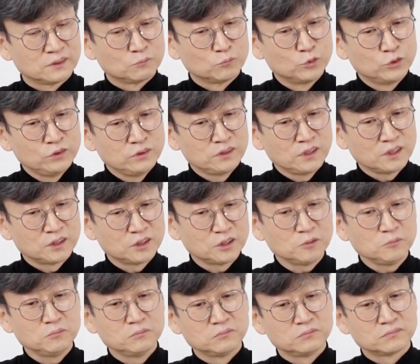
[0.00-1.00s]
문제점?
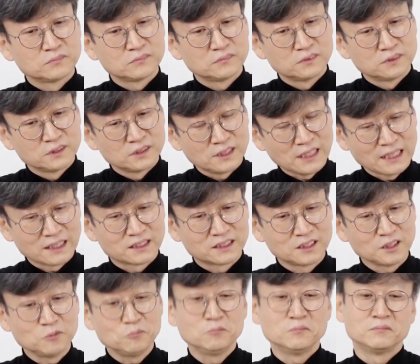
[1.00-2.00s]

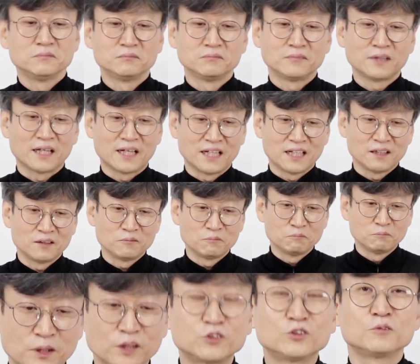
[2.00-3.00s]
약점?
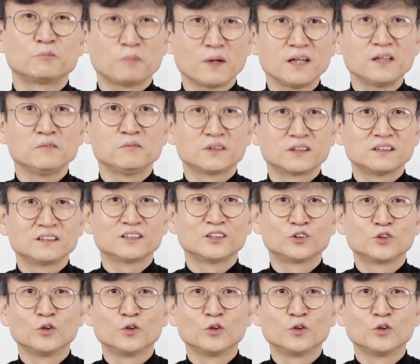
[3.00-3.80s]
맥주는 빨리 먹는 게